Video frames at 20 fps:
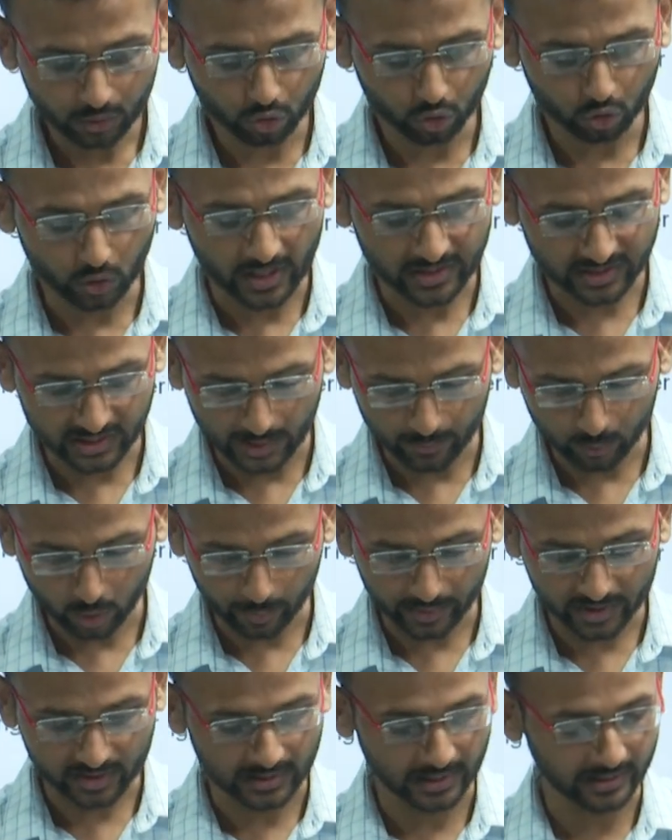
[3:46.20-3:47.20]
तो आज का हम
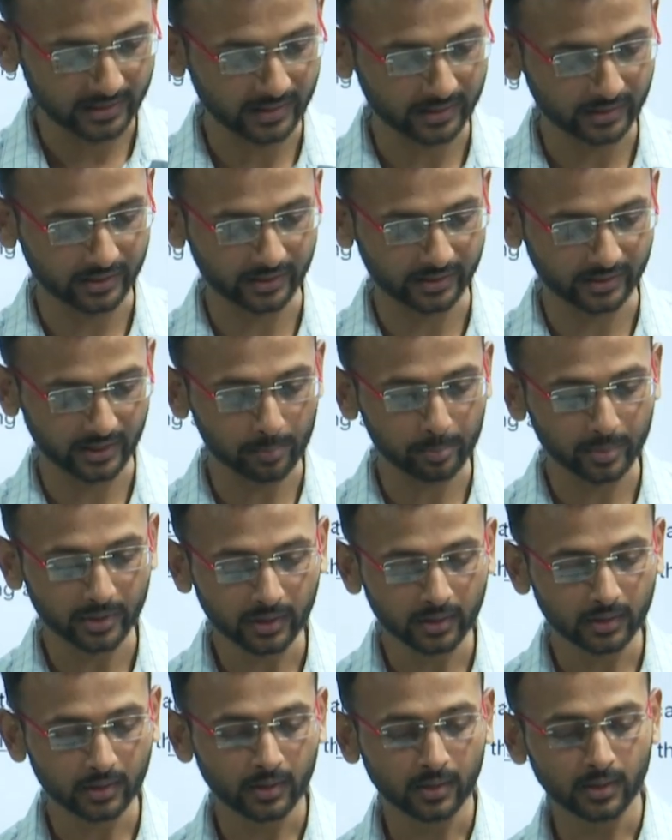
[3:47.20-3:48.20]
टॉपिक स्टार्ट करते हैं यहाँ
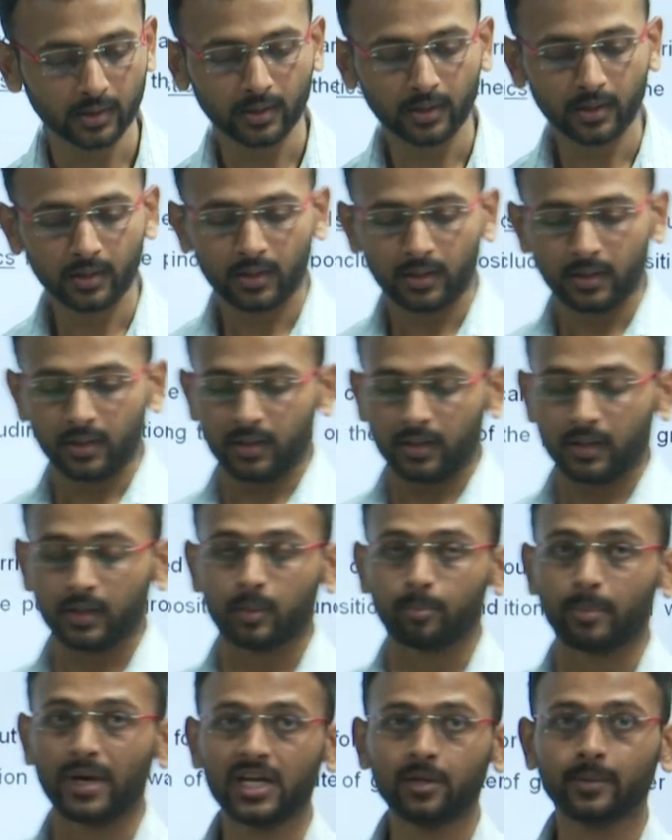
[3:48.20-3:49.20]
पे
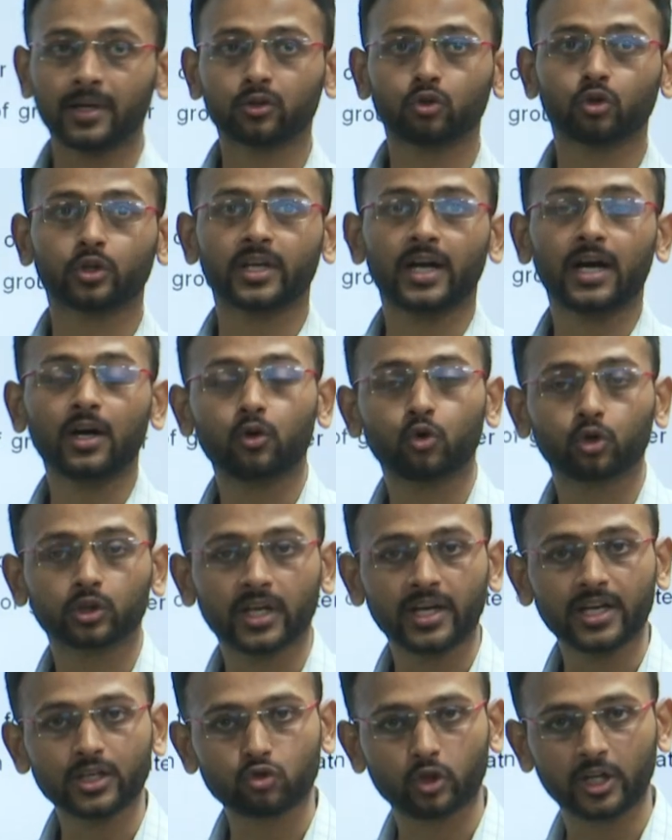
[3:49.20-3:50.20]
पहली बात तो क्या
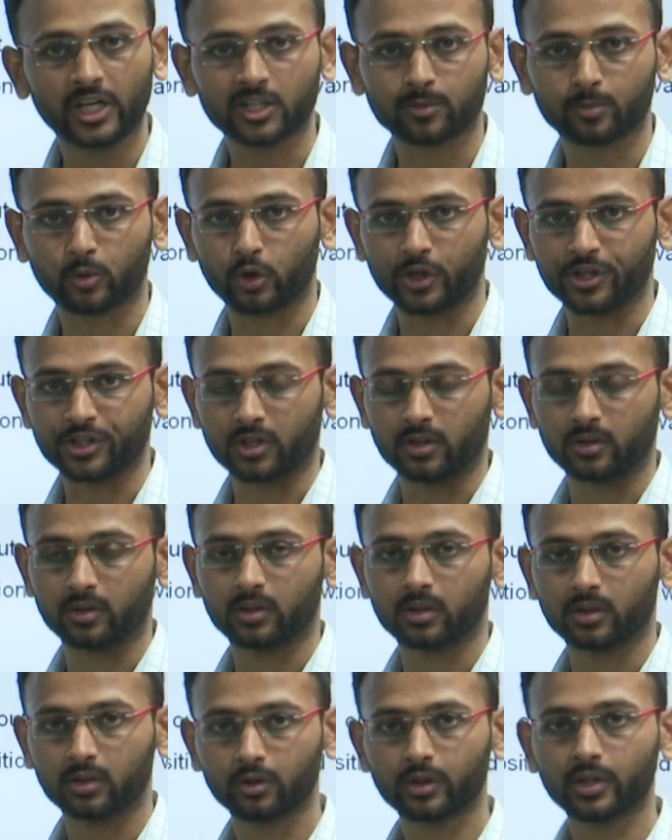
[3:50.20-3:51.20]
होता है सॉयल एक्सप्लोरेशन
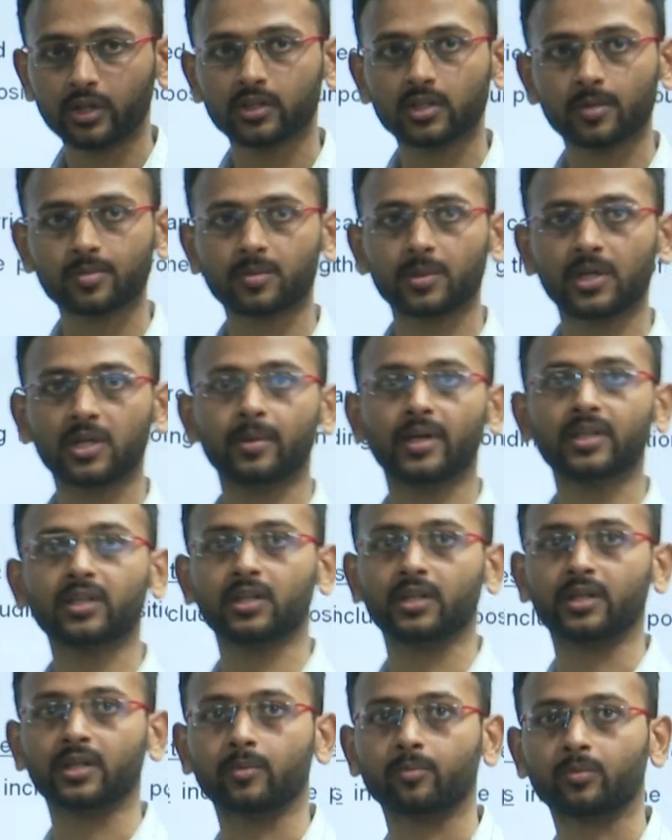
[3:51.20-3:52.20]
ओके सबसे पहली
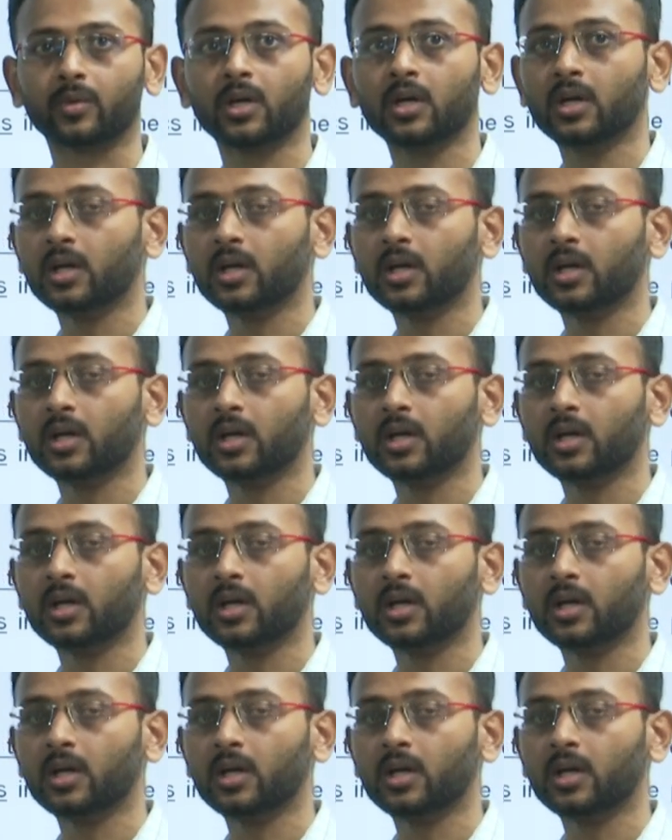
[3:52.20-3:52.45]
बात ये है